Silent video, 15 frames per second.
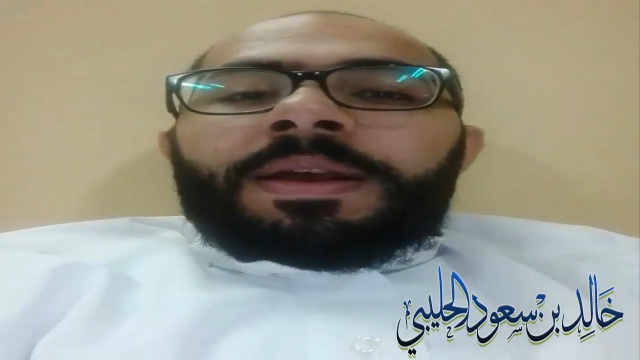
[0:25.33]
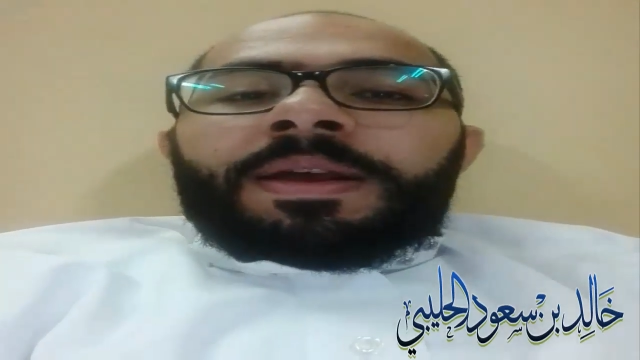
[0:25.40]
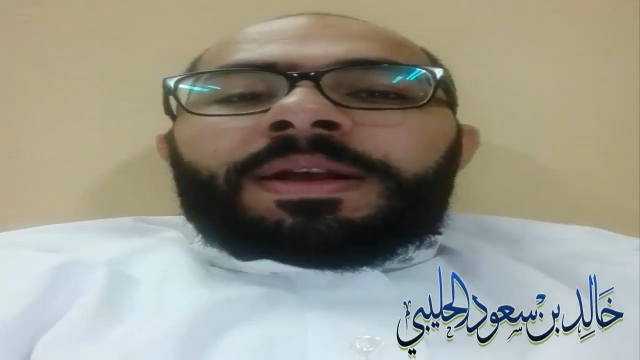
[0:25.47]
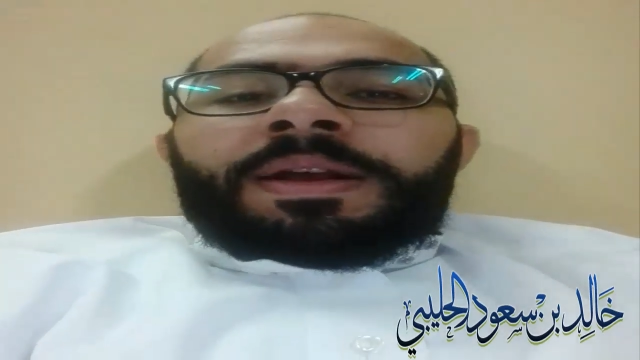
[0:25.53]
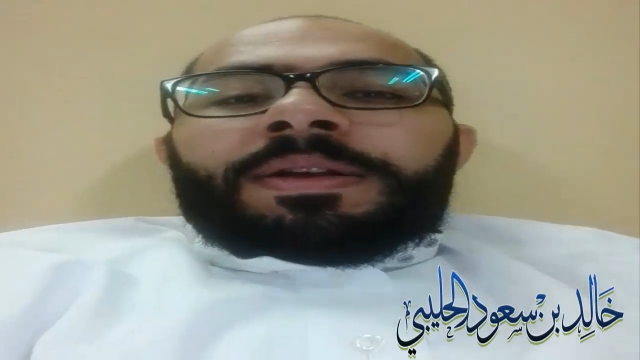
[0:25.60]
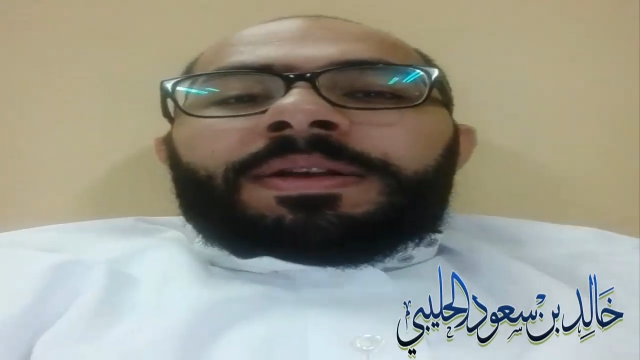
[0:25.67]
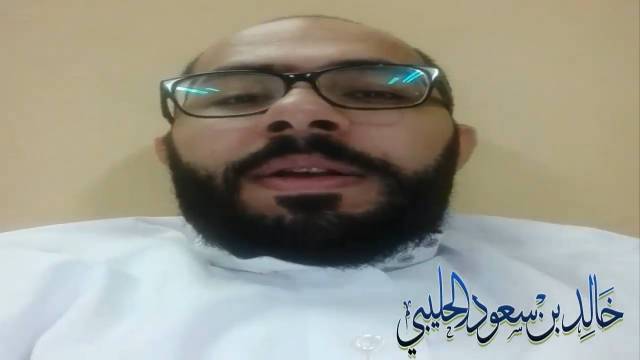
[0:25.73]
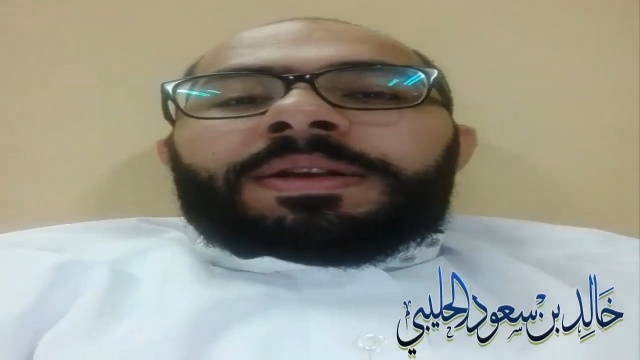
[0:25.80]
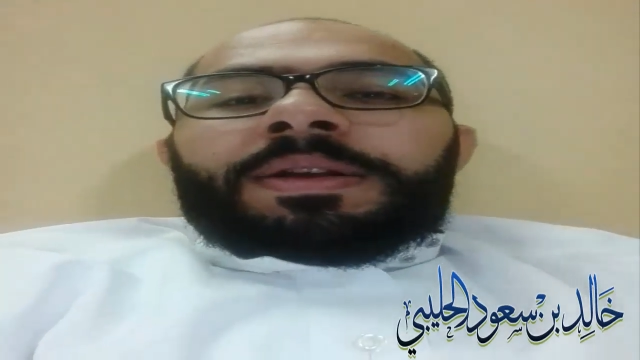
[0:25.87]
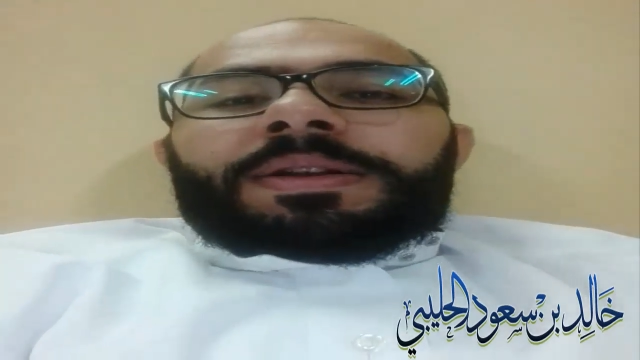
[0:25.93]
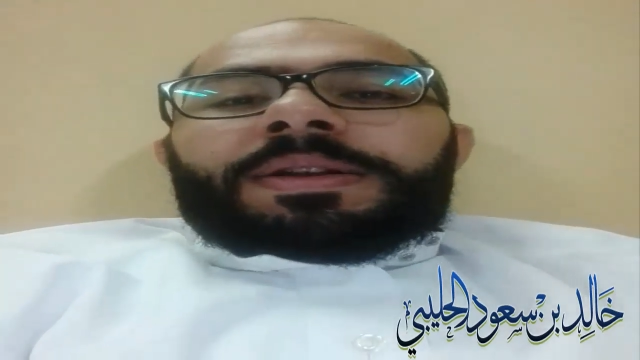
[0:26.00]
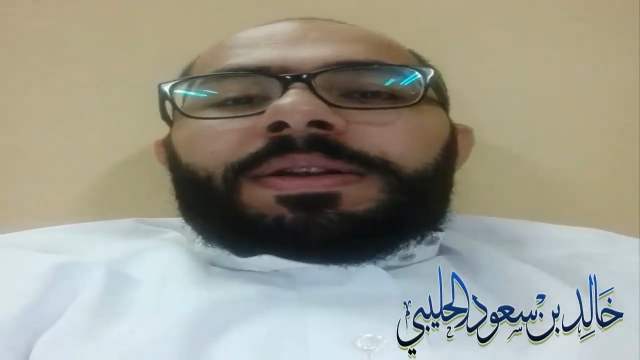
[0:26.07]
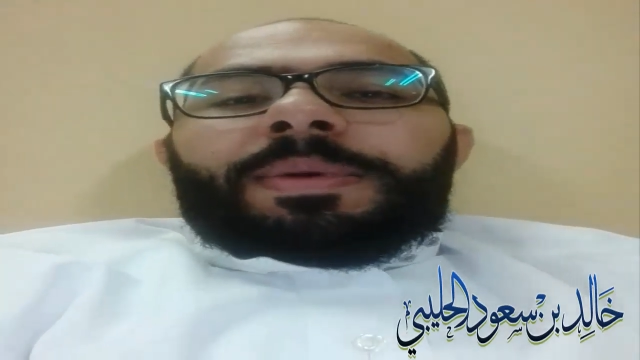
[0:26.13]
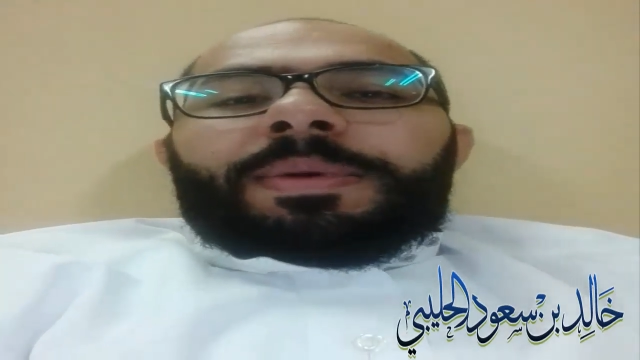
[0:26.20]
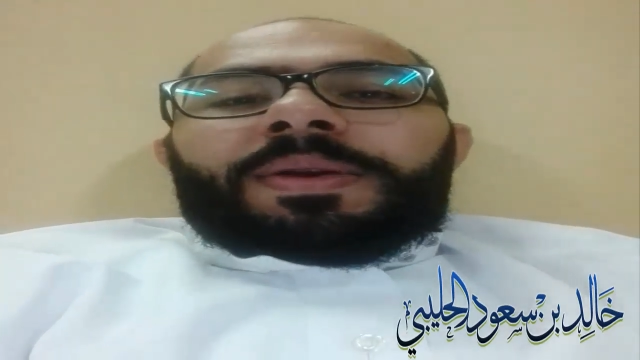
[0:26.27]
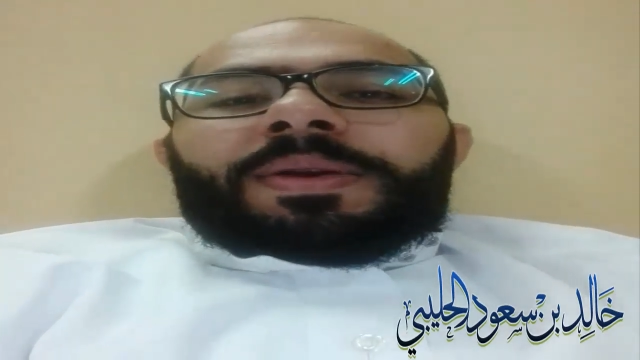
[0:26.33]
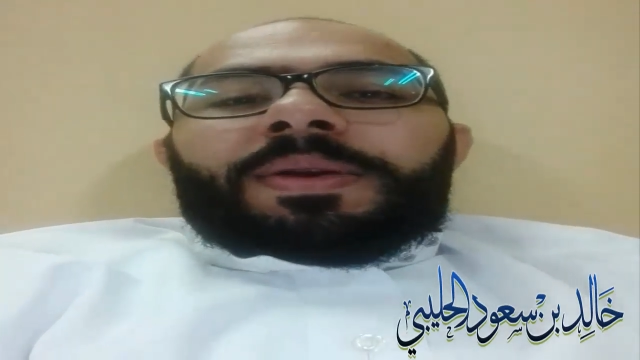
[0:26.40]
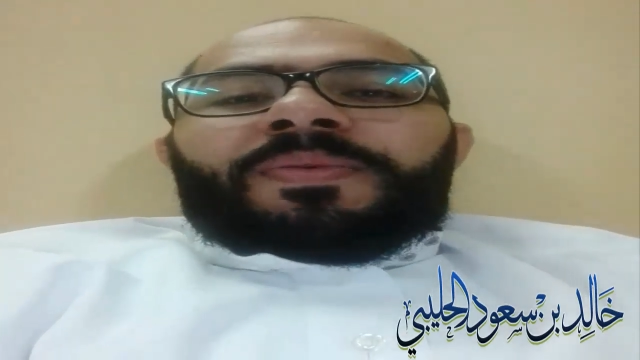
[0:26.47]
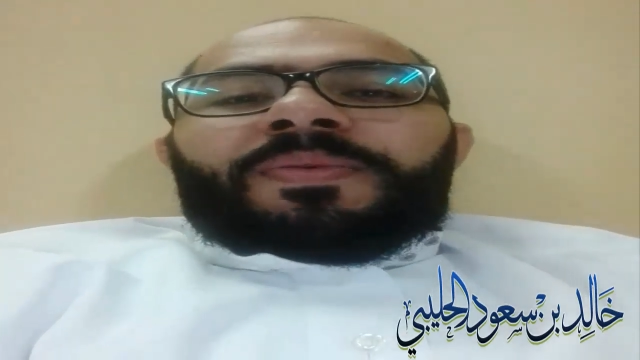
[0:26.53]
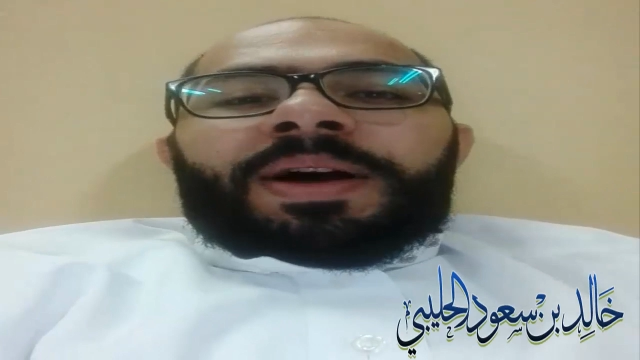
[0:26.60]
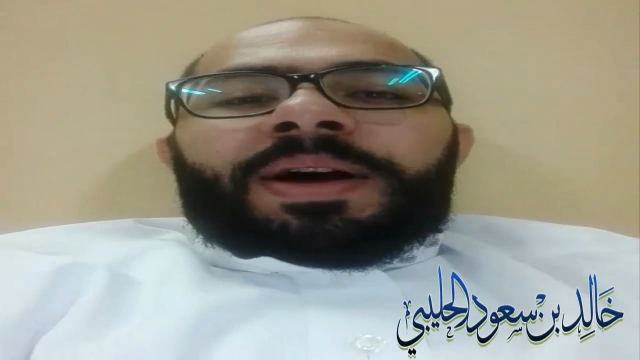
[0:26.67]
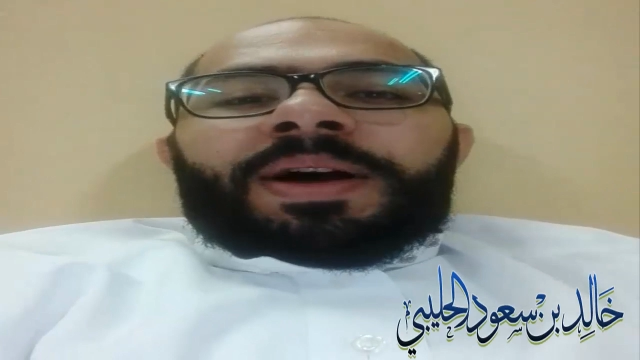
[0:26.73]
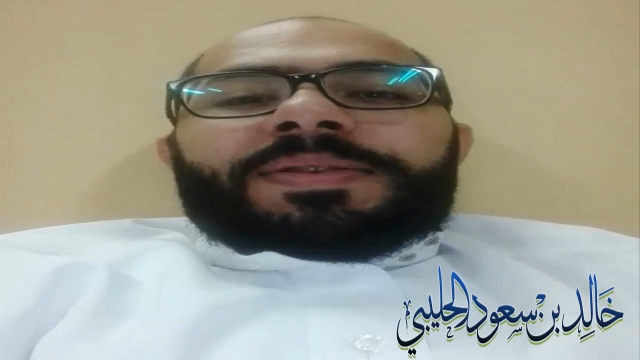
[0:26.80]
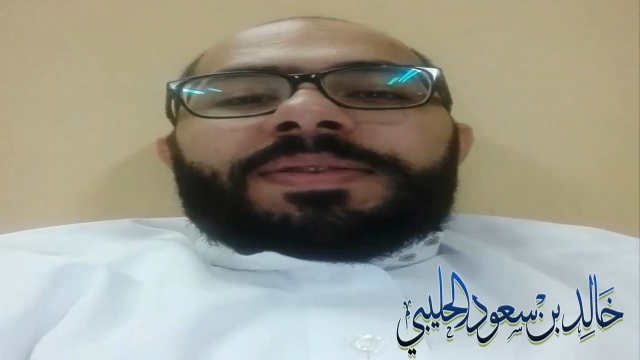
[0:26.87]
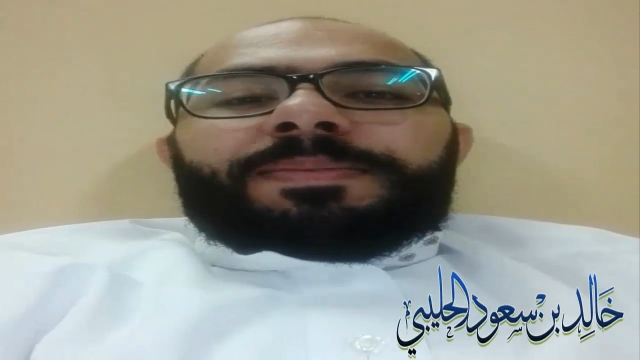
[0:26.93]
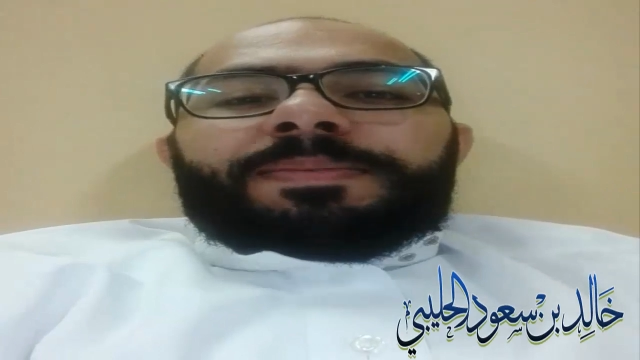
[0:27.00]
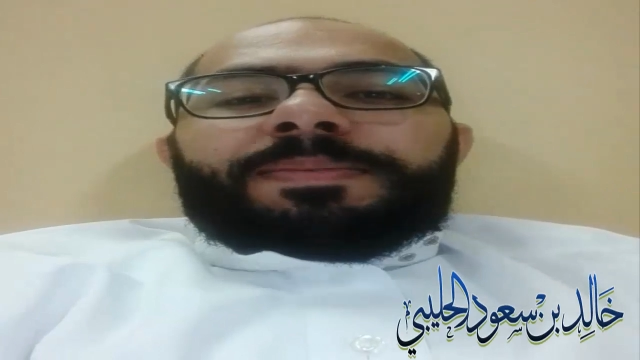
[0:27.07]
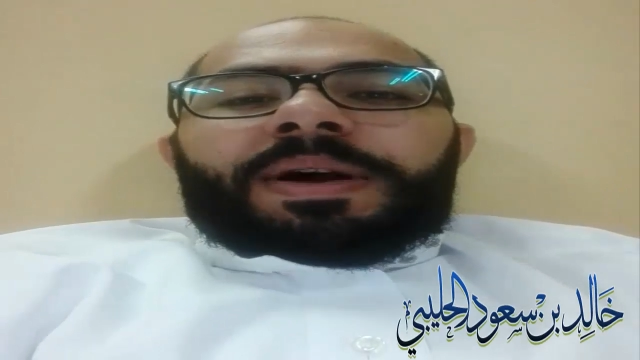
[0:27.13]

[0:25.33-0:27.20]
طبعا فحص مرة